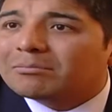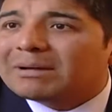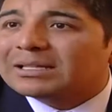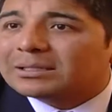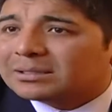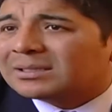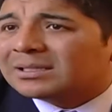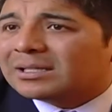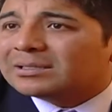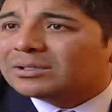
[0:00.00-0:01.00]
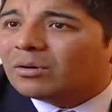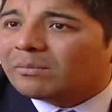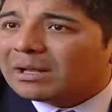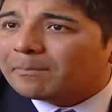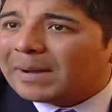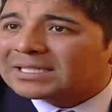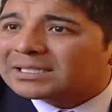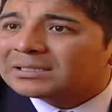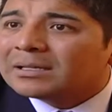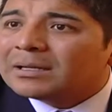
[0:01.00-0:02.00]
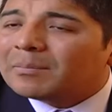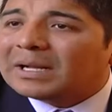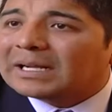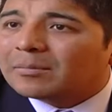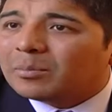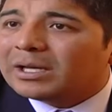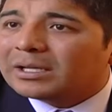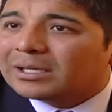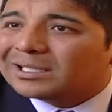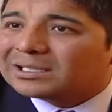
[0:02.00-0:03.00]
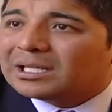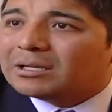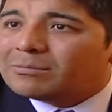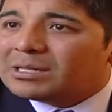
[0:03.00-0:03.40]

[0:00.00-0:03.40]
más de 65 mil pases para que puedan ingresar al